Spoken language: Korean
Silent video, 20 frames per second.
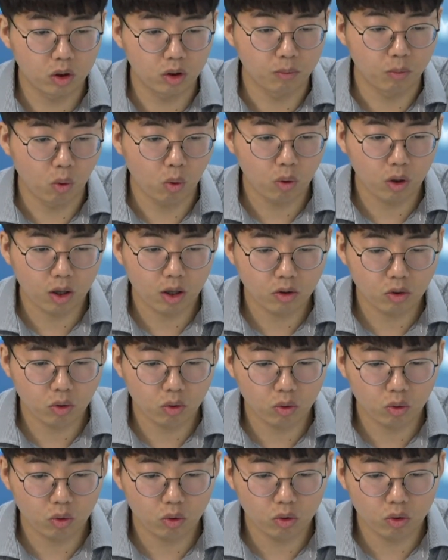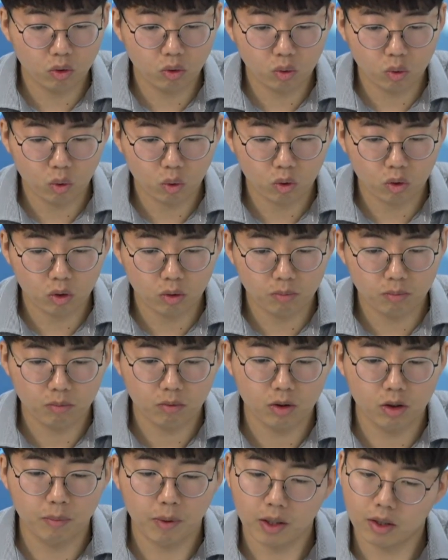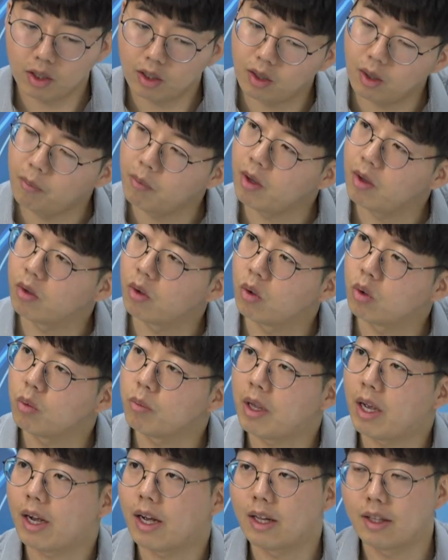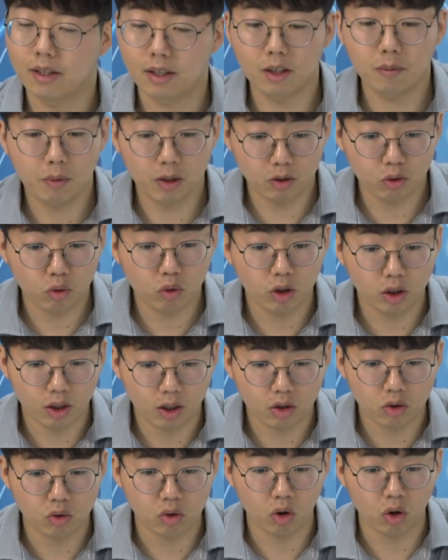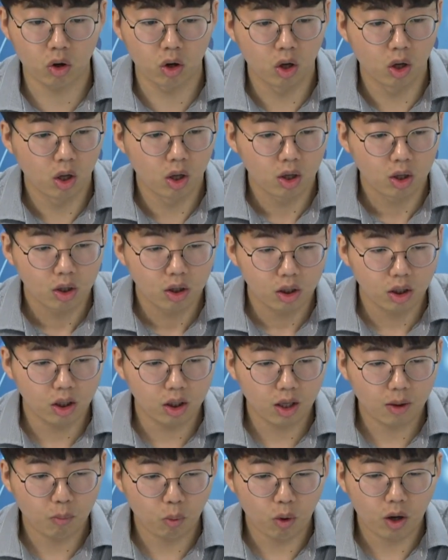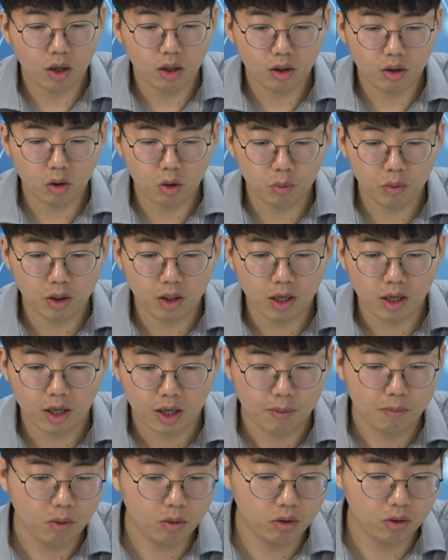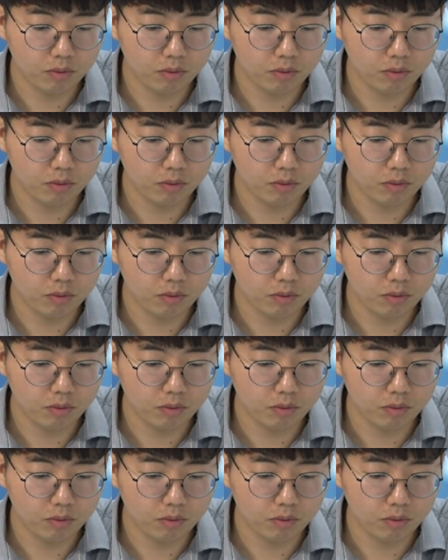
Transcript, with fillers: 호가적으로는 조금 금액대 대비해서는 좀 약한 흐름일 수도 있겠죠. 네네. 이게 뭐 하는 그룹이냐 한번